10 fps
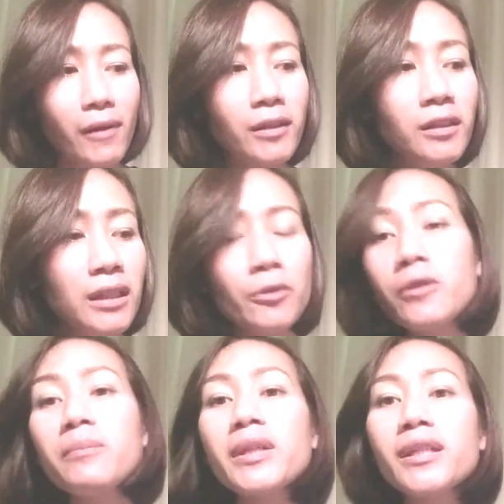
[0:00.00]
คือเรา
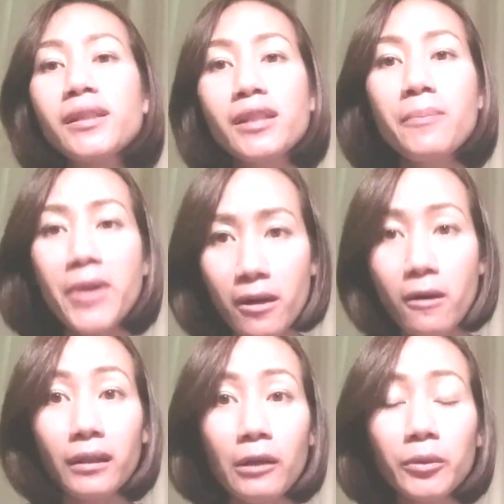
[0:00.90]
ต้องมีสเสบียง
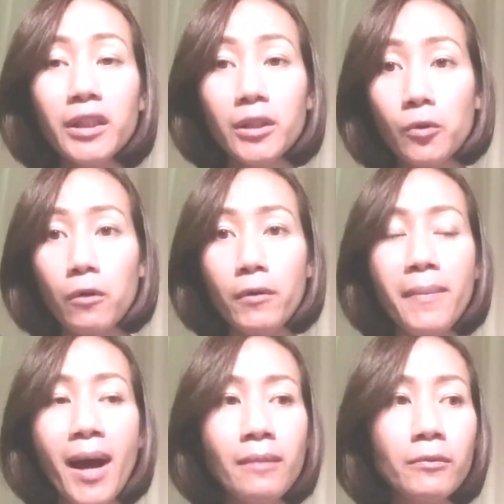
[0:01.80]
ของเราติดตัวไว้
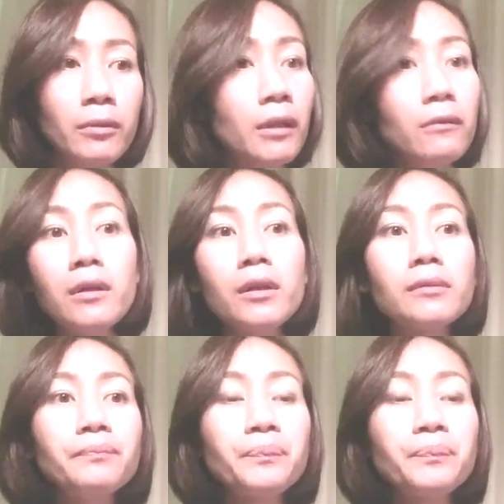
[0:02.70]
บ้าง เพราะเราก็